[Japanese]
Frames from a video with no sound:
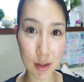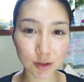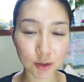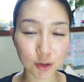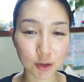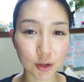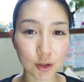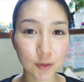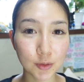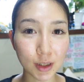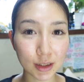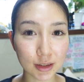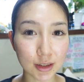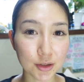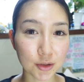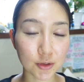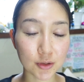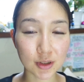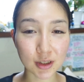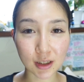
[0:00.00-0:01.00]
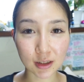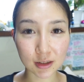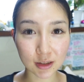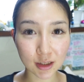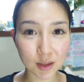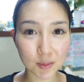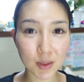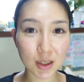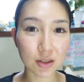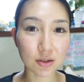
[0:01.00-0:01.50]
速ファンデーションを使っ
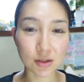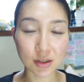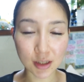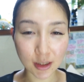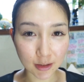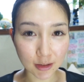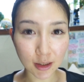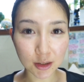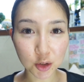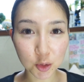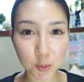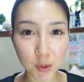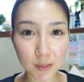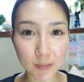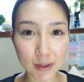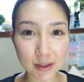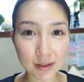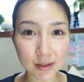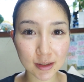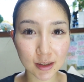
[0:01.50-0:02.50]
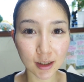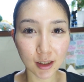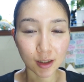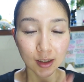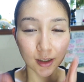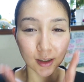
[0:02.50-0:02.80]
てメイクしていきたいと思います。